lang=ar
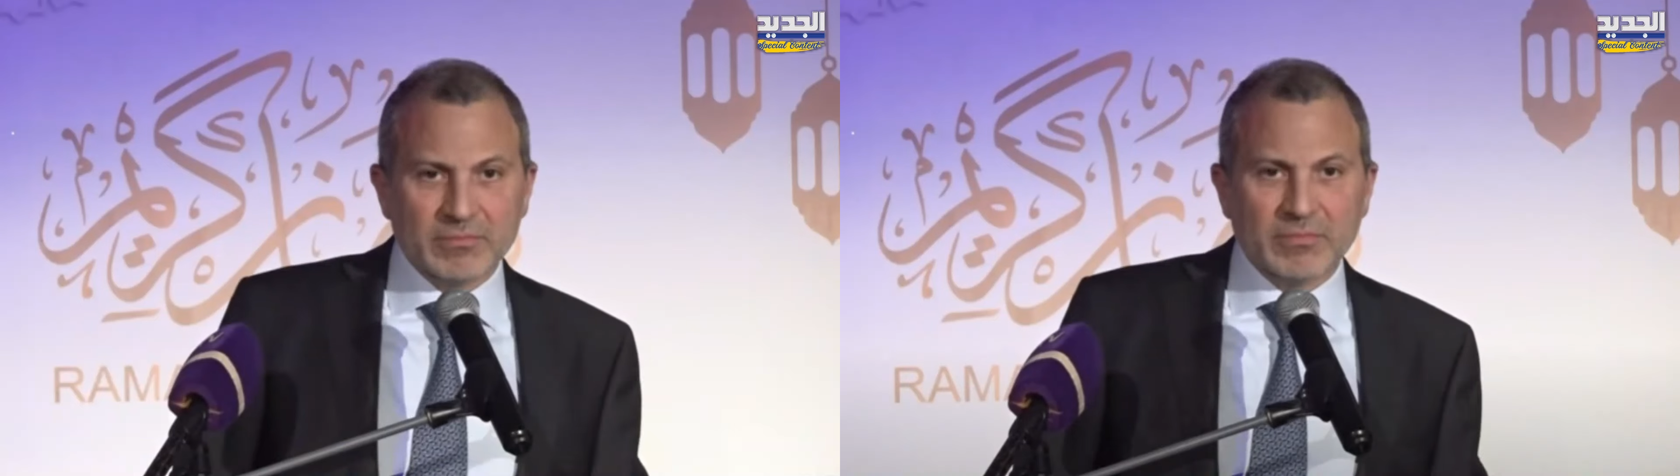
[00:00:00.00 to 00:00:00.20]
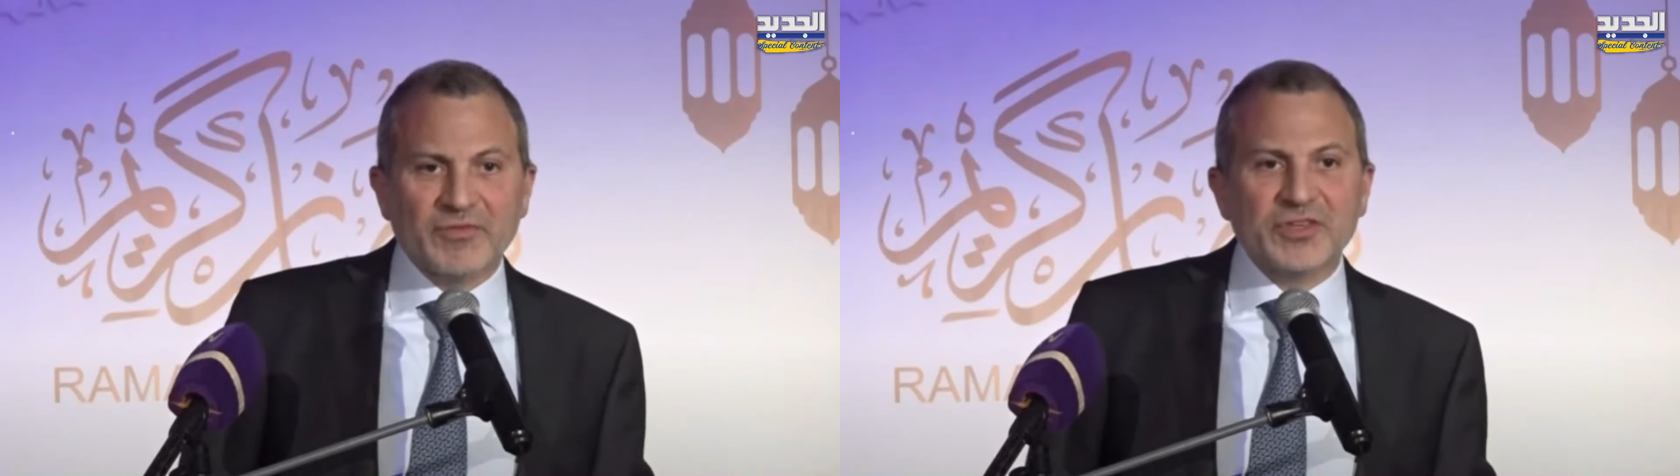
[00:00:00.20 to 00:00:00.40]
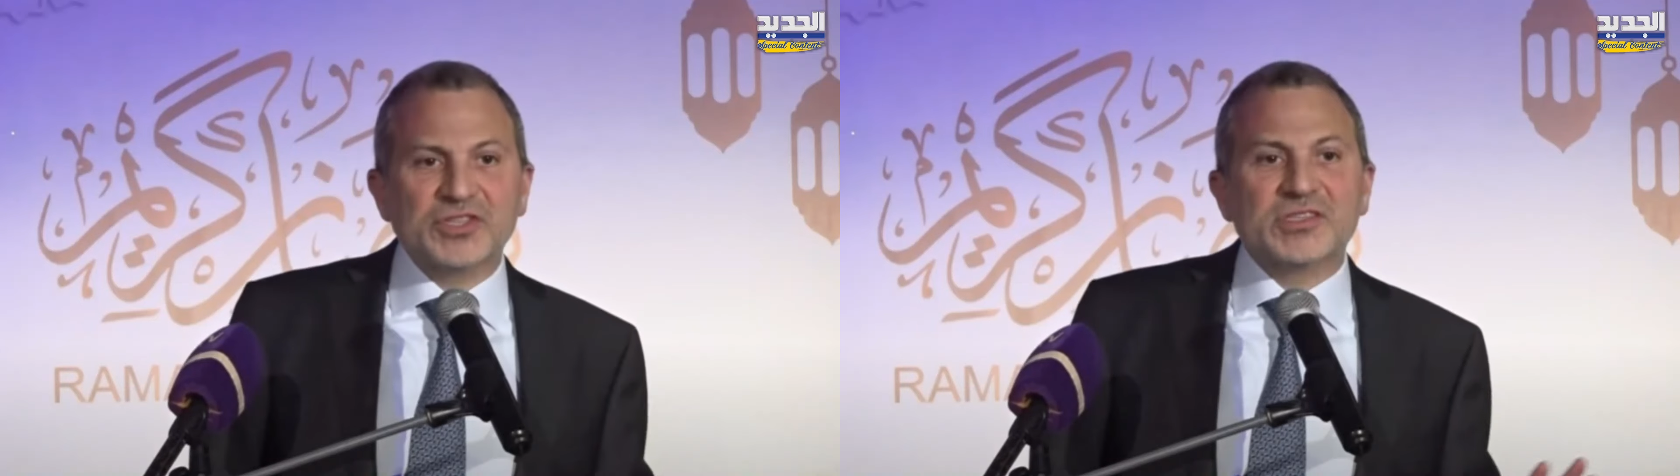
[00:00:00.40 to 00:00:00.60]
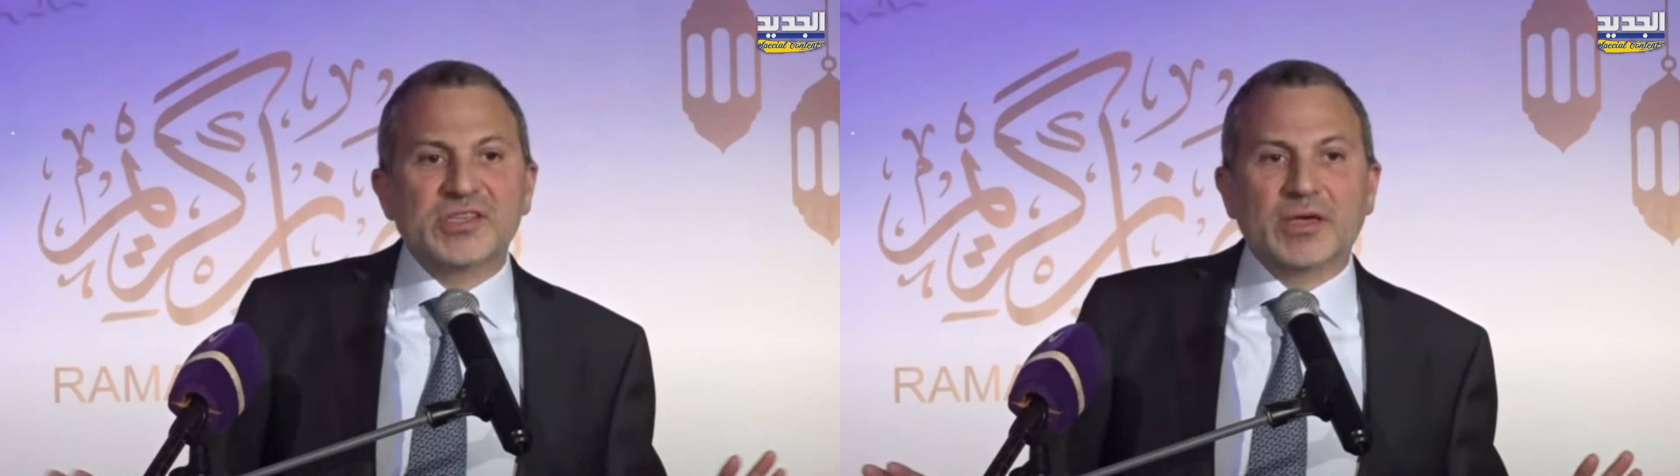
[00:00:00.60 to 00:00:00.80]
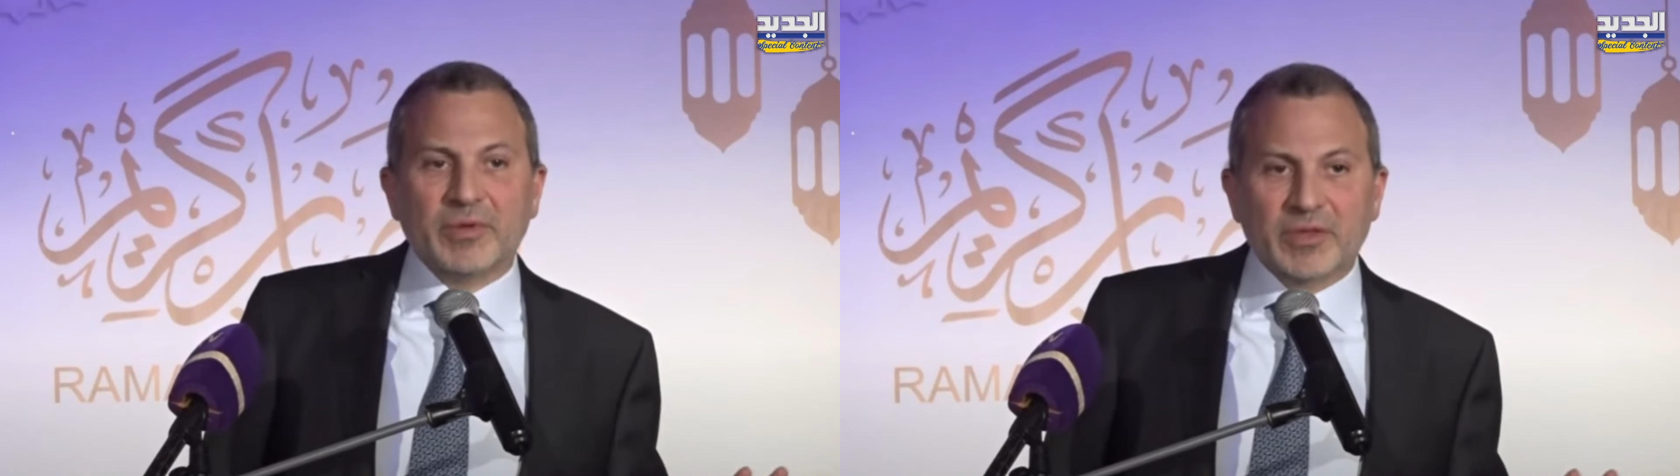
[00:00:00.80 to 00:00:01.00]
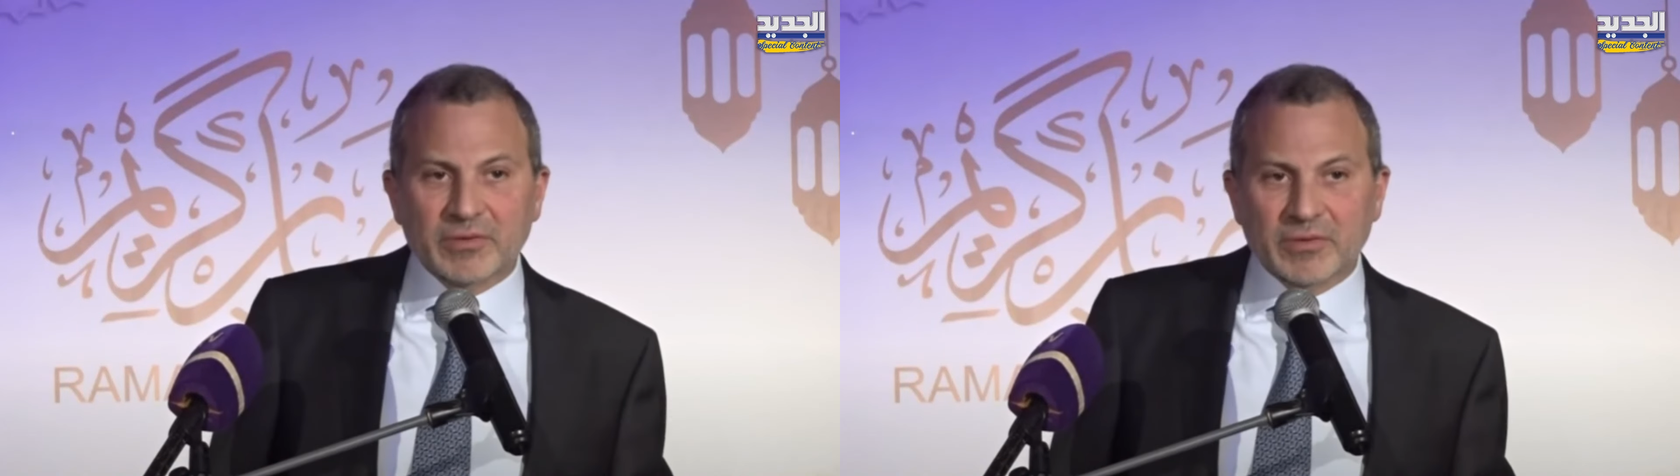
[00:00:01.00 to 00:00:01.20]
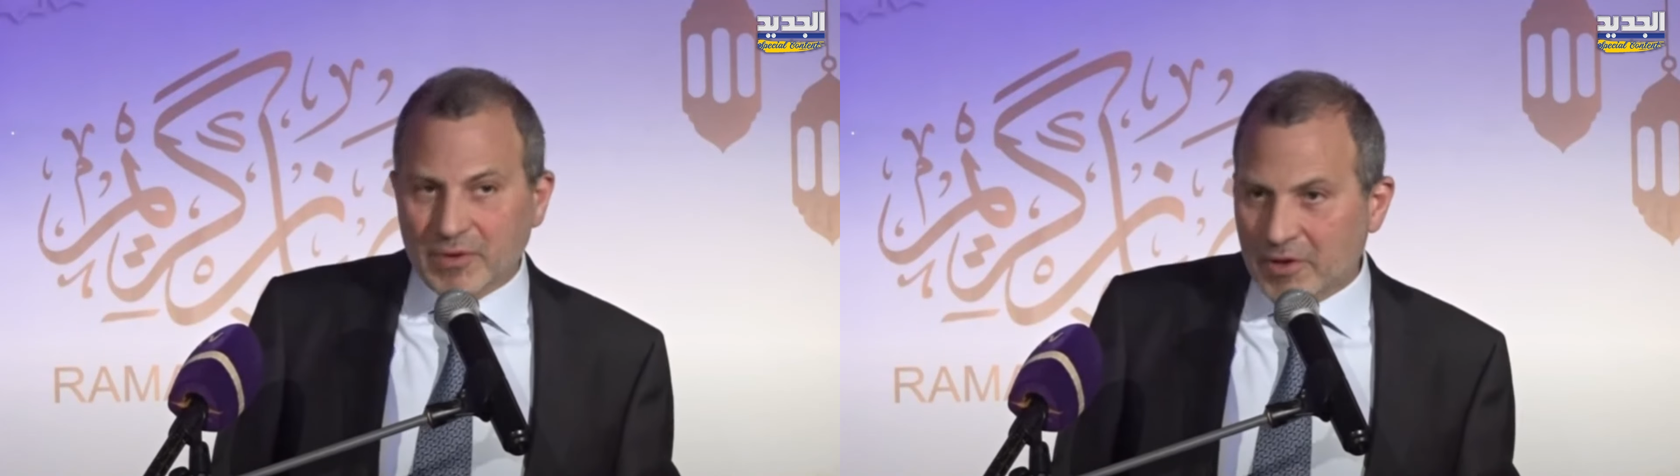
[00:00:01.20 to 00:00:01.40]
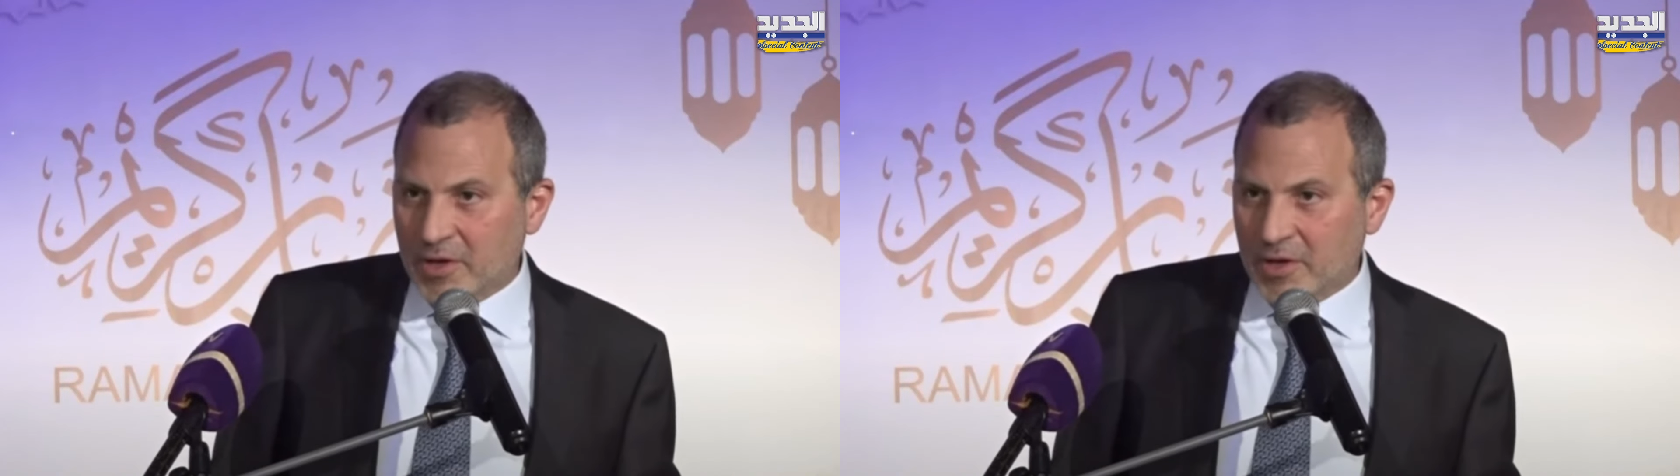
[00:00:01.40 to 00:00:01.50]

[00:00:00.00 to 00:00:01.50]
ما في شيء ثابت